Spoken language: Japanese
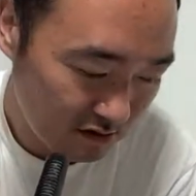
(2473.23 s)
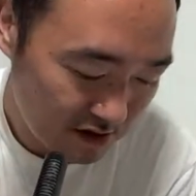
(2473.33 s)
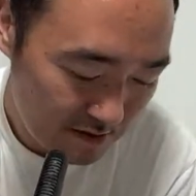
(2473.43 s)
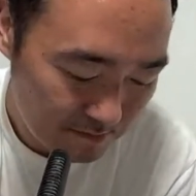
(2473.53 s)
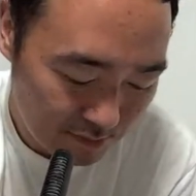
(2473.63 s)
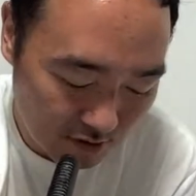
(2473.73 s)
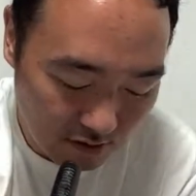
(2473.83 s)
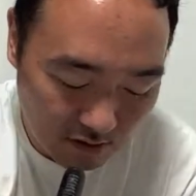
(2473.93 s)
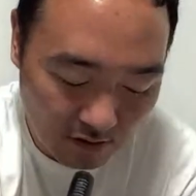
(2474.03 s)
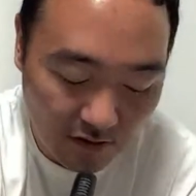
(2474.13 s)
憲
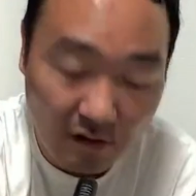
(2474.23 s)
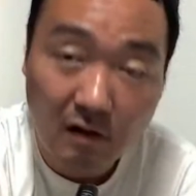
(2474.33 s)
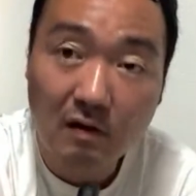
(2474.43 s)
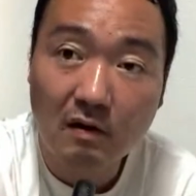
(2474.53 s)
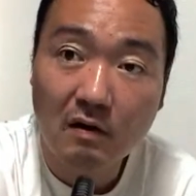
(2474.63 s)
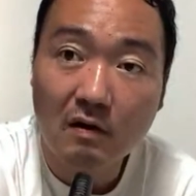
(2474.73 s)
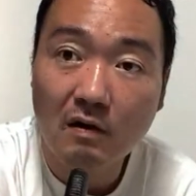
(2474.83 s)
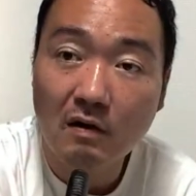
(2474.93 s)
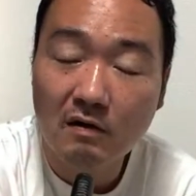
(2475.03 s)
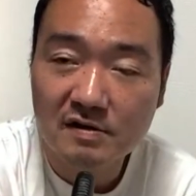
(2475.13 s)

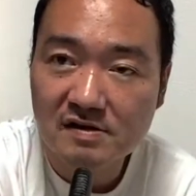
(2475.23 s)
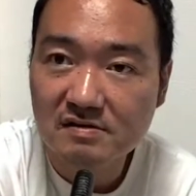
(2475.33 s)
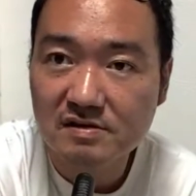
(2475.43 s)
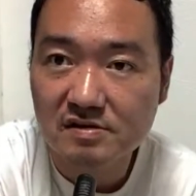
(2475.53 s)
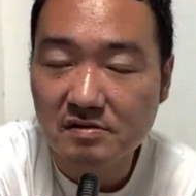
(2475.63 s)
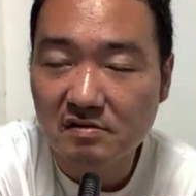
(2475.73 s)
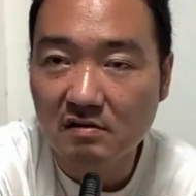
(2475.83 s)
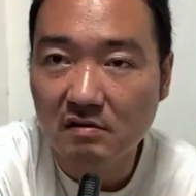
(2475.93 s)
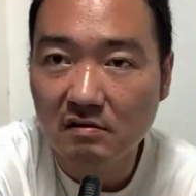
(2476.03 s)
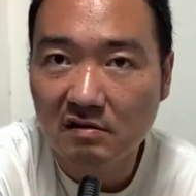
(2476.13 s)
法9条
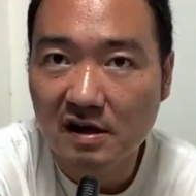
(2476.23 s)
の